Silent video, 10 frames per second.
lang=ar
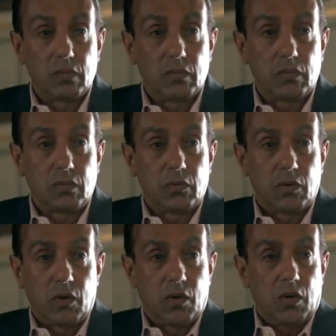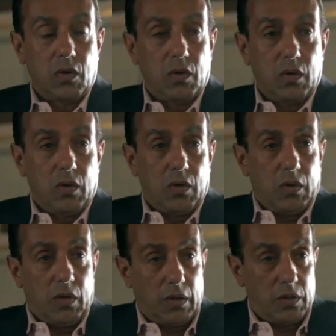النشر
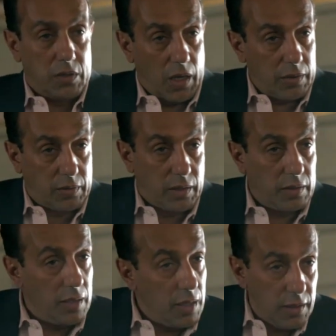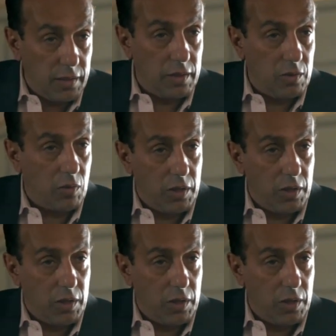يعني سعادتك نلغي